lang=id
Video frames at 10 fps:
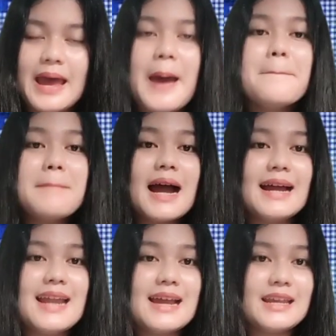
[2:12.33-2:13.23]
Maka
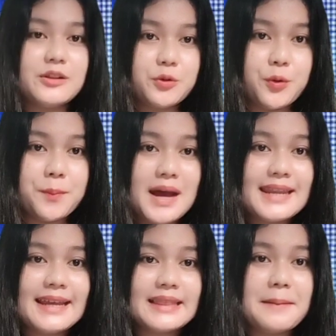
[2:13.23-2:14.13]
dari itu, mari
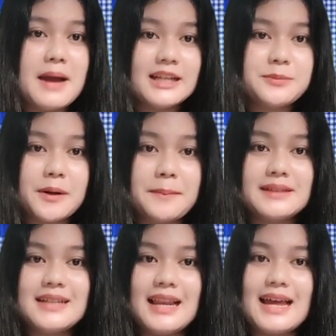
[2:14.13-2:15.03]
kita bahas
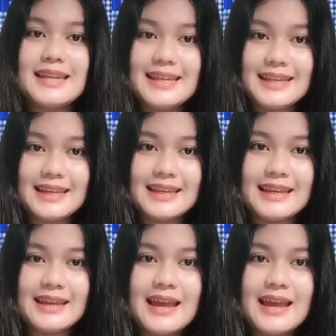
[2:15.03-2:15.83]
permasalahan ini